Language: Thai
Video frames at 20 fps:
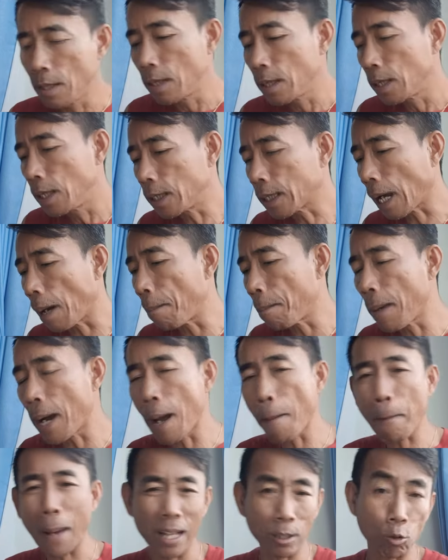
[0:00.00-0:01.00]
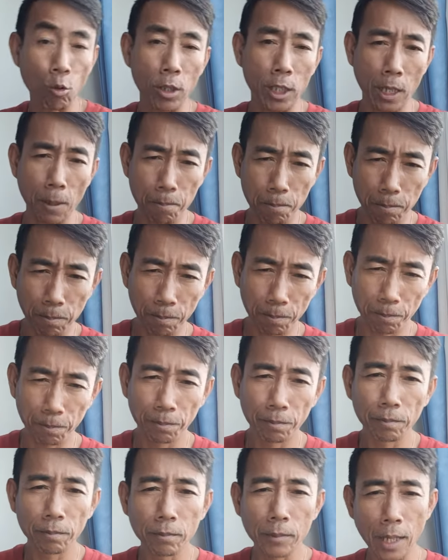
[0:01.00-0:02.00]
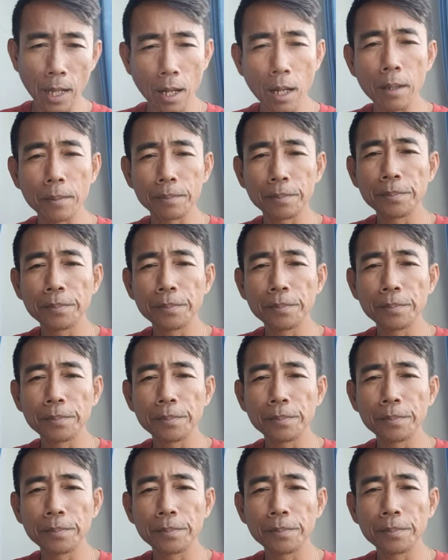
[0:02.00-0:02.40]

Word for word: คือทำมาพันกว่าคลิปนะครับ